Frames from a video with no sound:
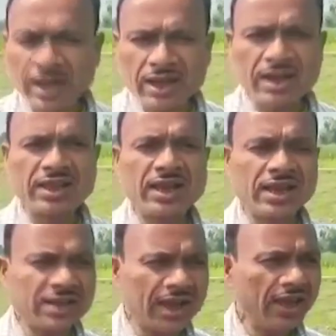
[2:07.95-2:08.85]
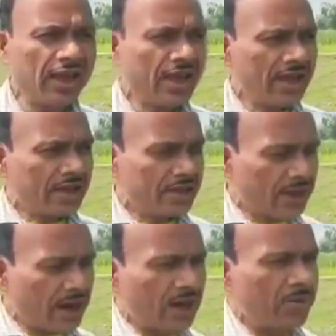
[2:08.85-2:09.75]
এখানটায় দেখা যায়
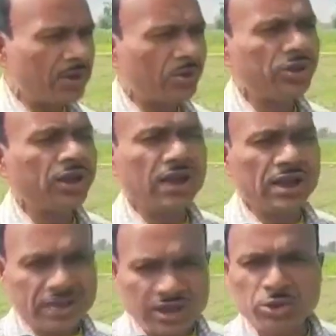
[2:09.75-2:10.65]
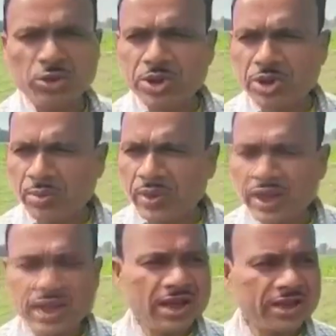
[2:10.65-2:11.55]
যে কাঁটা দিয়ে রাস্তাটি তৈরি হবে
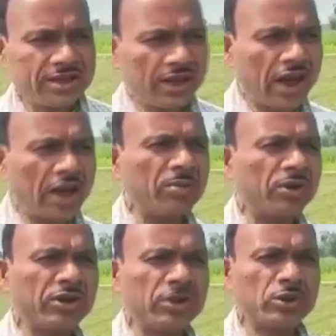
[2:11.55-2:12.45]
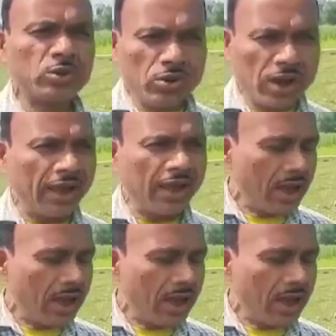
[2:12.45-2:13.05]
সেই কাঁটা পাথরের তুলনায়